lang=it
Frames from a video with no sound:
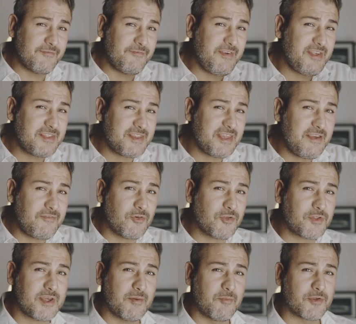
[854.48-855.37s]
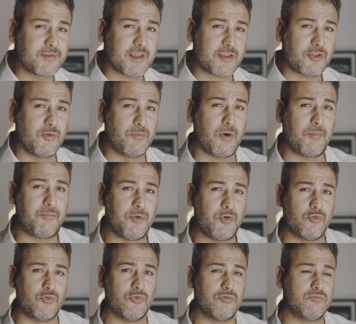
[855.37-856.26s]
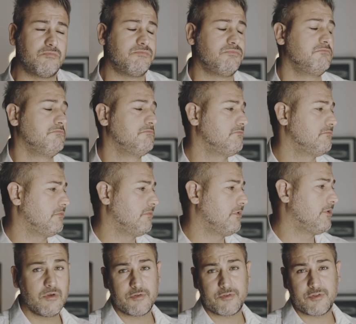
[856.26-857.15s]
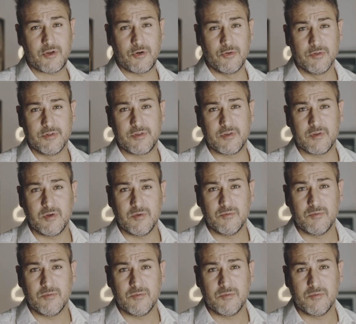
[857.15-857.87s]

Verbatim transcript: visivo siamo stati un po' più stronzi.